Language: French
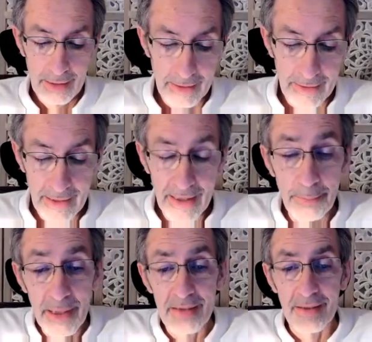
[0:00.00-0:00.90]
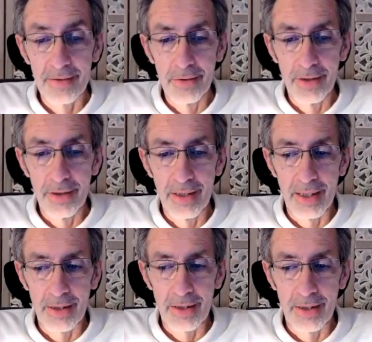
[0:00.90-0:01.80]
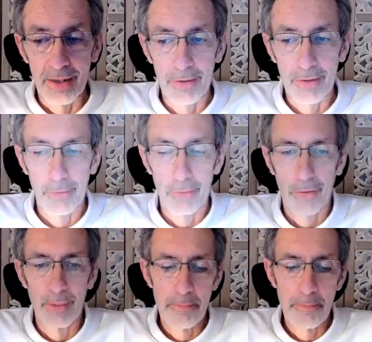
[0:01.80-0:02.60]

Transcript: des limites de la conscience humaine